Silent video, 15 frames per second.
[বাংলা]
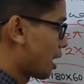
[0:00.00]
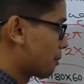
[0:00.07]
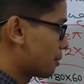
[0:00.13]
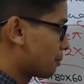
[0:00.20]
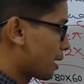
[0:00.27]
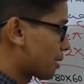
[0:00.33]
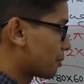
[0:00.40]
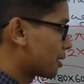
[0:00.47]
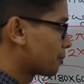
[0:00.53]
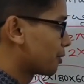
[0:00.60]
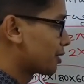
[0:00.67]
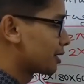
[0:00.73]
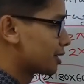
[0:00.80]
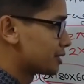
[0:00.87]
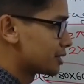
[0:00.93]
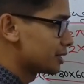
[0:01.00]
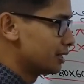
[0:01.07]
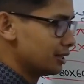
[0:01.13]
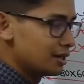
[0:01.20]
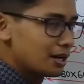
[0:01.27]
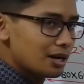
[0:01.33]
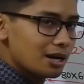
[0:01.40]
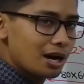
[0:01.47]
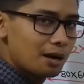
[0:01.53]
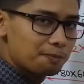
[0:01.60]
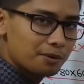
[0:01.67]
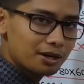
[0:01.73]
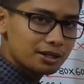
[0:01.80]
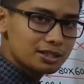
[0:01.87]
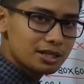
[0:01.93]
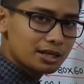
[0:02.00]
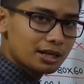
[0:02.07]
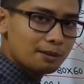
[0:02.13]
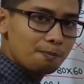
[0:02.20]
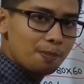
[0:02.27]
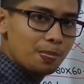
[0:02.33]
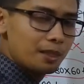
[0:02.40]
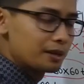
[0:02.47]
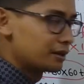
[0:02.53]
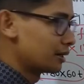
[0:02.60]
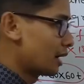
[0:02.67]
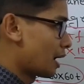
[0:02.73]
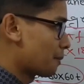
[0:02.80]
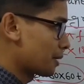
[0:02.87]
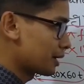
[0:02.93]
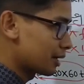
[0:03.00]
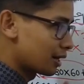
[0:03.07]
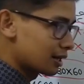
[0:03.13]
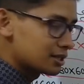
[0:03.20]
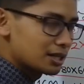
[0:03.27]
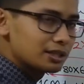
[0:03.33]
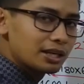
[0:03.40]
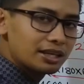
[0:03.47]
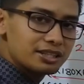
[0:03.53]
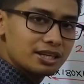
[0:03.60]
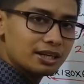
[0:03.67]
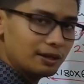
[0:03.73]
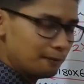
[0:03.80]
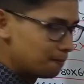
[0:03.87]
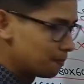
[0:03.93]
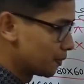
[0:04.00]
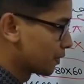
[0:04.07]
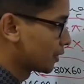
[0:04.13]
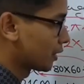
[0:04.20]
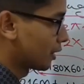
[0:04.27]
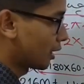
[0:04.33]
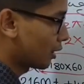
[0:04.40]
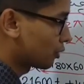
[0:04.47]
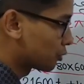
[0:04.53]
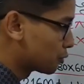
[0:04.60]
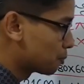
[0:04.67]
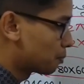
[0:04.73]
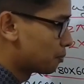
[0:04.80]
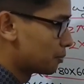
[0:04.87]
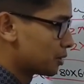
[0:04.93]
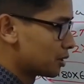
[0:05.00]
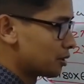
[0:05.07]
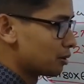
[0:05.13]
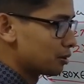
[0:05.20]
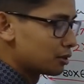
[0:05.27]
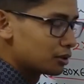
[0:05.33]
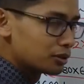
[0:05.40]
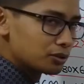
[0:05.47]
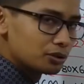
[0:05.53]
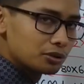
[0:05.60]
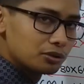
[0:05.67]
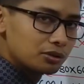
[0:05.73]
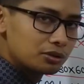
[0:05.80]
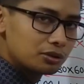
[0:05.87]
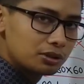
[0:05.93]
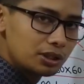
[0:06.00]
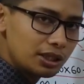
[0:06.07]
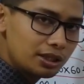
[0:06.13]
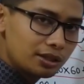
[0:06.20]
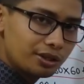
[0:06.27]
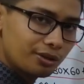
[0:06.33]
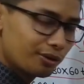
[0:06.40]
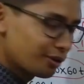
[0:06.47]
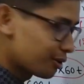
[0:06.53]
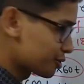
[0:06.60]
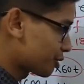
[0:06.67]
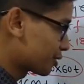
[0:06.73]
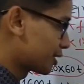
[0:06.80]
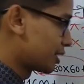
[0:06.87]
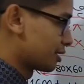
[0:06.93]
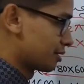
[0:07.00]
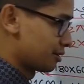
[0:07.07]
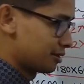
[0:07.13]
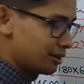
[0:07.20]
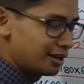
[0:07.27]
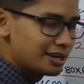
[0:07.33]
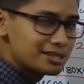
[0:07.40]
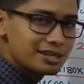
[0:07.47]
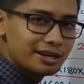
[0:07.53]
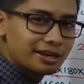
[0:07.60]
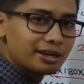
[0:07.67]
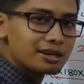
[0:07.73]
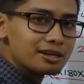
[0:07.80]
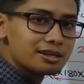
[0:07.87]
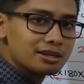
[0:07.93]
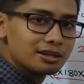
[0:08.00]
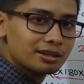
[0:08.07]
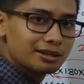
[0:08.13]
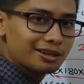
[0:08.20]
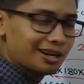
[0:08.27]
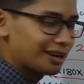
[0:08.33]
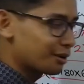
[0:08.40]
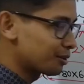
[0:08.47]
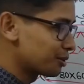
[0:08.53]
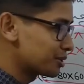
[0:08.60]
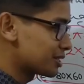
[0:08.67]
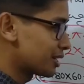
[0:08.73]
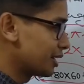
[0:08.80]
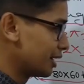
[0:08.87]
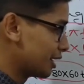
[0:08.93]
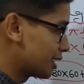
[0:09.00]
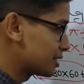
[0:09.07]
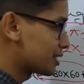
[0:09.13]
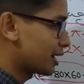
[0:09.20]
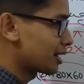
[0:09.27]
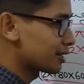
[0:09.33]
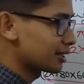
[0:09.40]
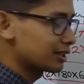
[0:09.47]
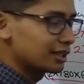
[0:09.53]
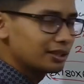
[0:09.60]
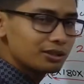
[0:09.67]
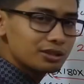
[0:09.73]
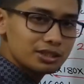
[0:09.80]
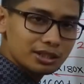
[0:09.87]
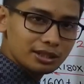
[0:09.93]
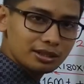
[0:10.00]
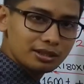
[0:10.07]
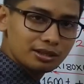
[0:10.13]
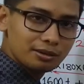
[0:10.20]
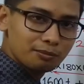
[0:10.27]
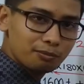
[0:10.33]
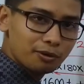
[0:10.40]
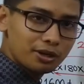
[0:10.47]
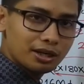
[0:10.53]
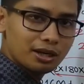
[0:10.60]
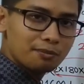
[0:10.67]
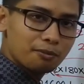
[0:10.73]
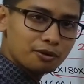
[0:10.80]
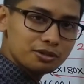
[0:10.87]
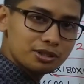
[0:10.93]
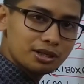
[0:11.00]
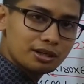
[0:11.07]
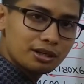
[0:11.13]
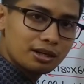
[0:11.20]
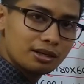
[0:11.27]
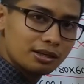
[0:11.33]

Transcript: আমি বারবার বলে নিচ্ছি আপনারা যারা আমার এই ক্লাসটা দেখছেন তারা খুব তীক্ষ্ণ নজর দিন এই জায়গায় কারণ হচ্ছে এই জায়গাটাতেই হচ্ছে পরীক্ষার প্রশ্নে